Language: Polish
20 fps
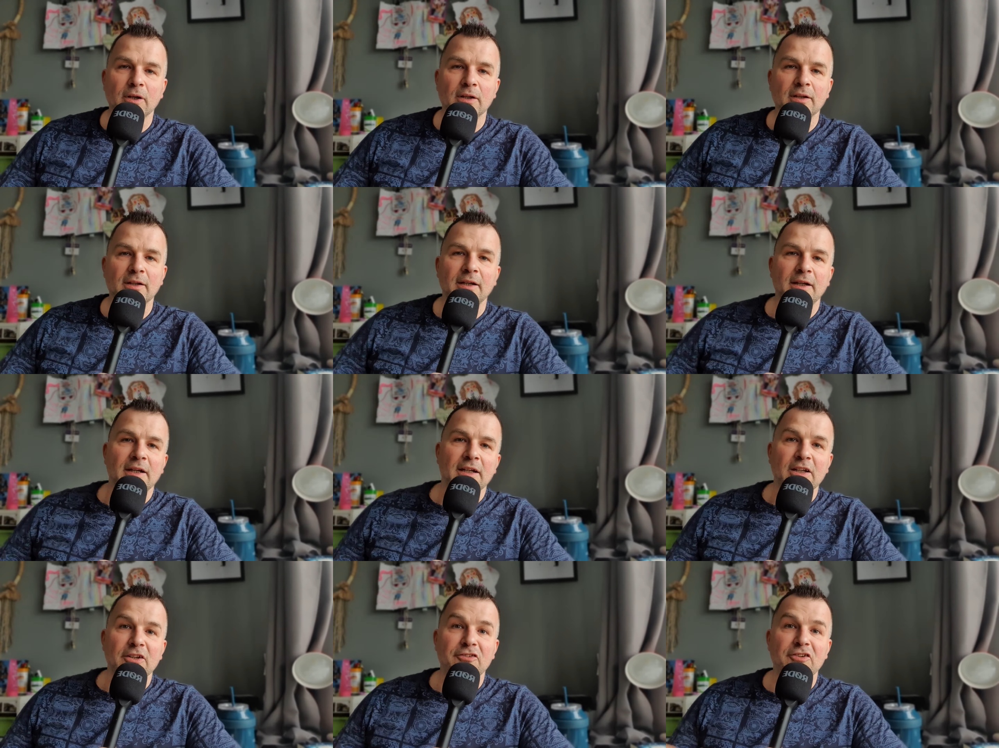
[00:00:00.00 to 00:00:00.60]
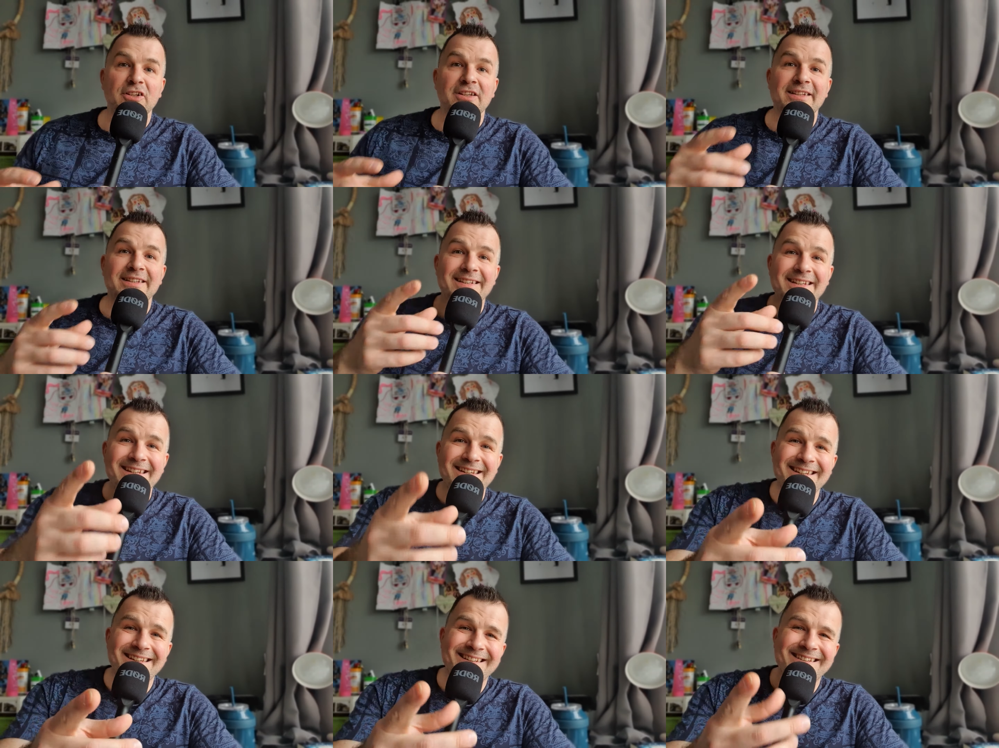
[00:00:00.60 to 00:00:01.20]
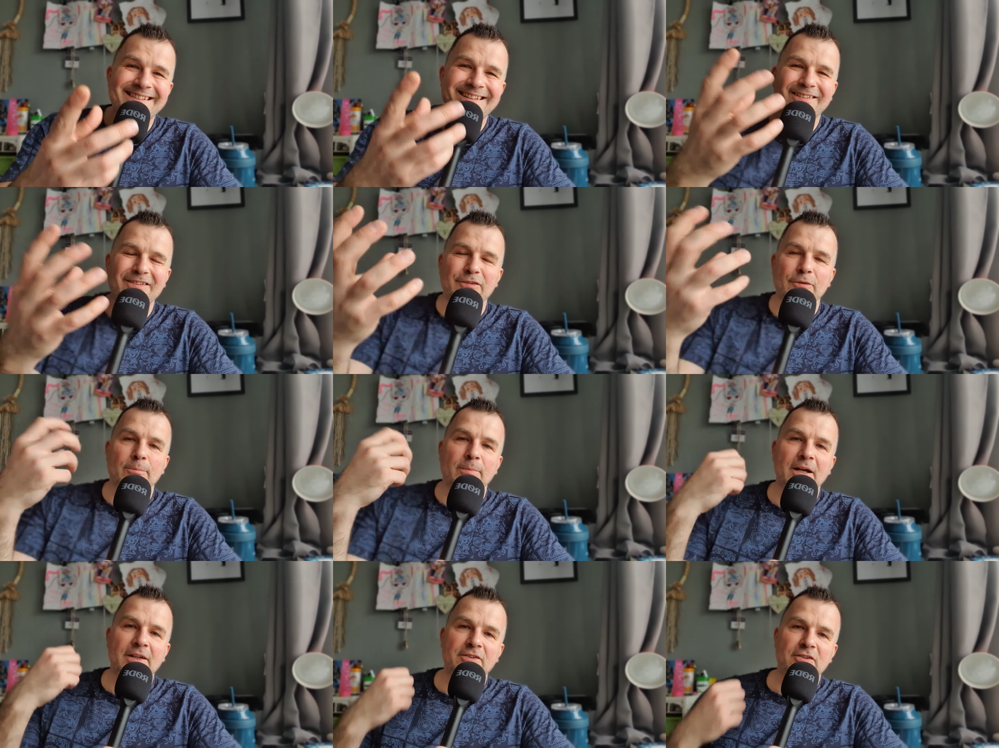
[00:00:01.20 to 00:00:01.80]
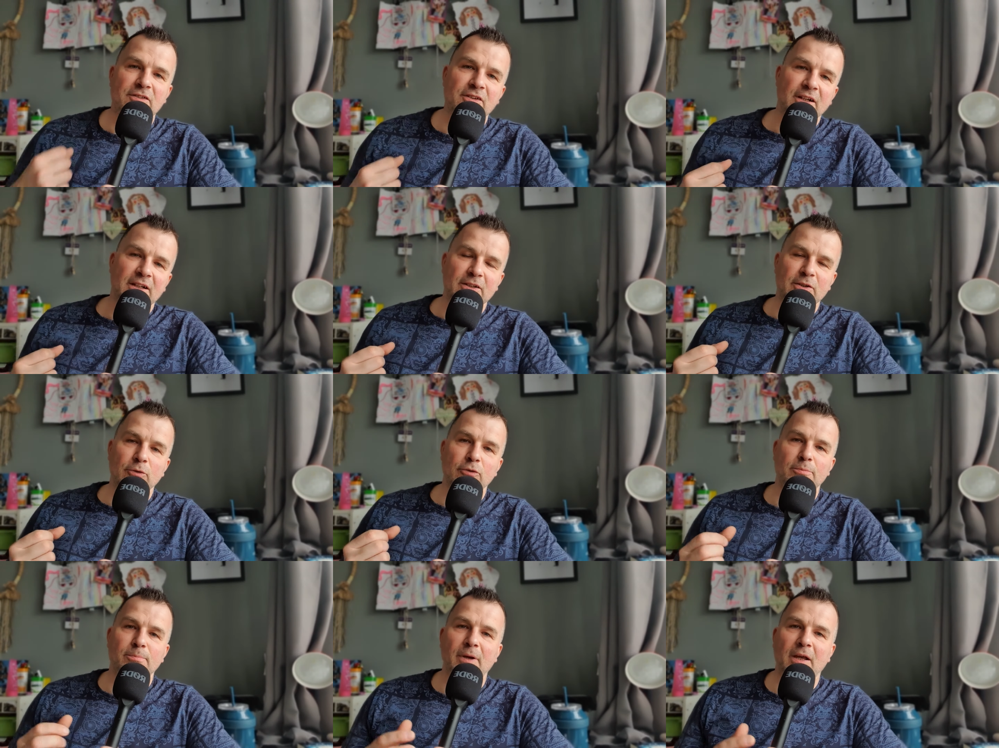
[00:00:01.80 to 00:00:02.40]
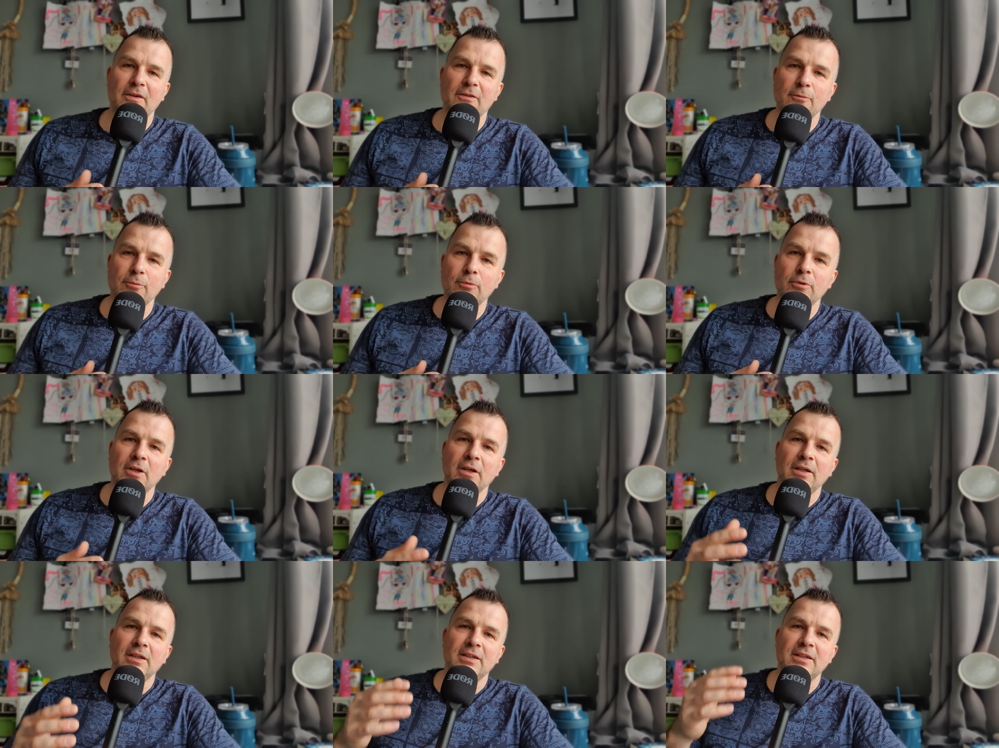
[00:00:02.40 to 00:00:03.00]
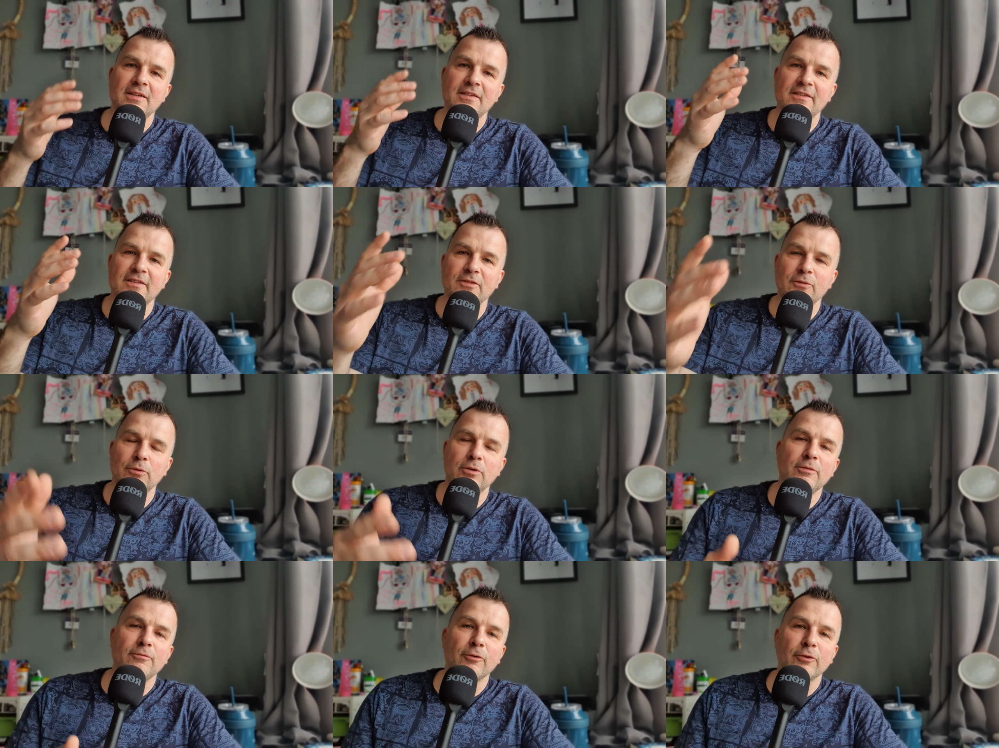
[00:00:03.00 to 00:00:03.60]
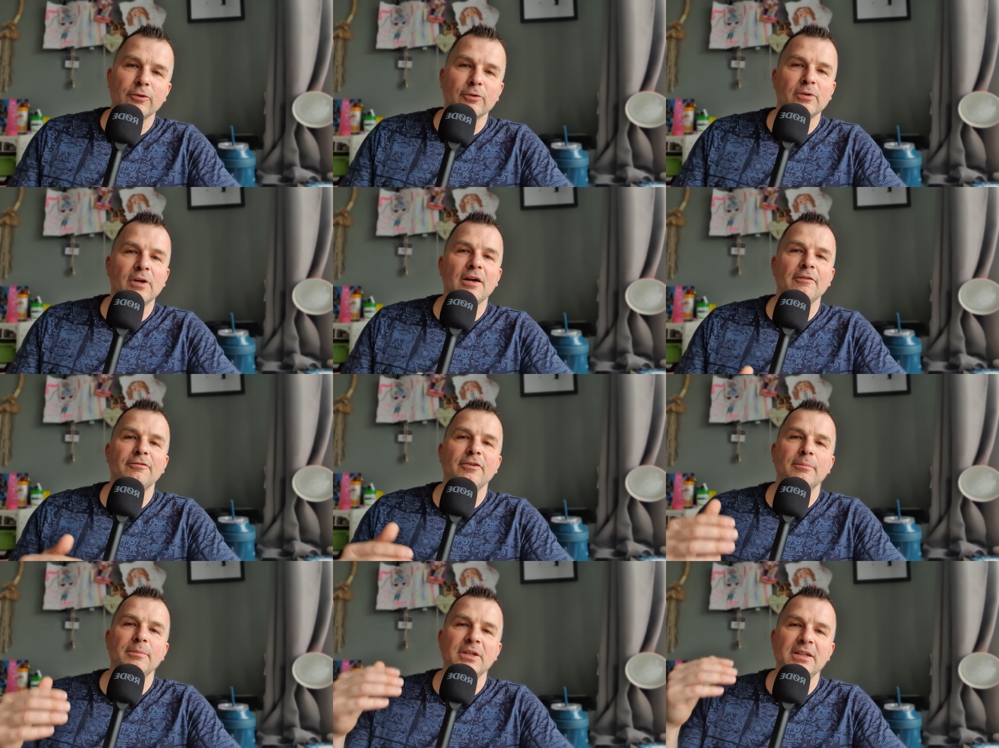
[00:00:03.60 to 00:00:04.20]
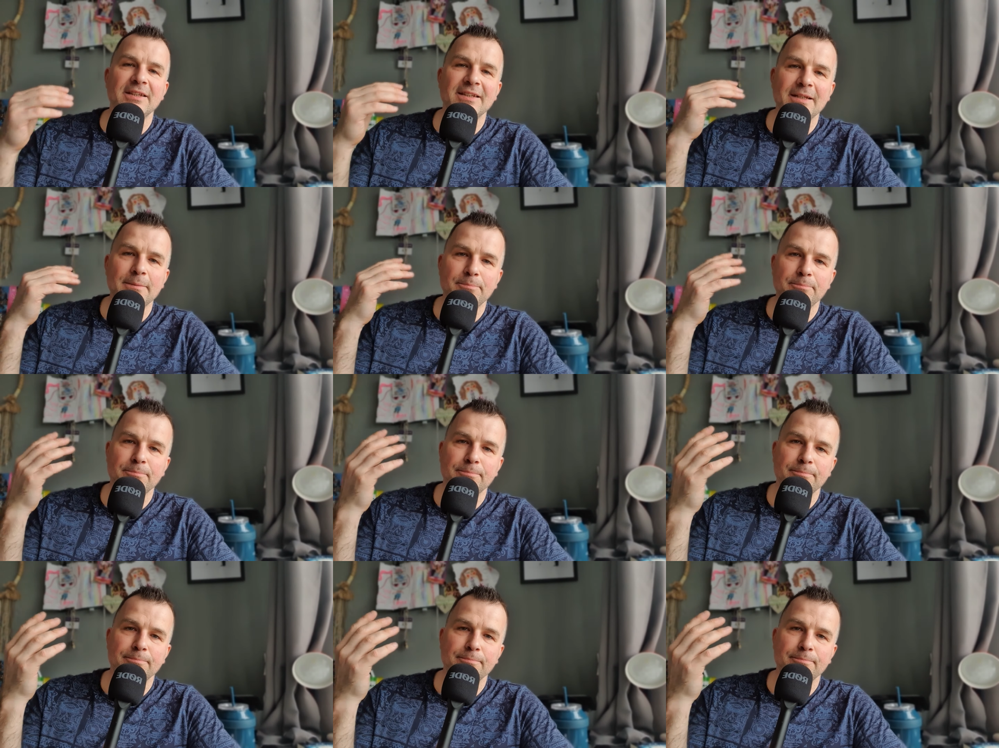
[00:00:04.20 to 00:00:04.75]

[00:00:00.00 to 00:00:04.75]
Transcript: ale jeżeli ty chcesz zobaczyć, jak ktoś pracuje i ty jesteś drugim fotografem i ty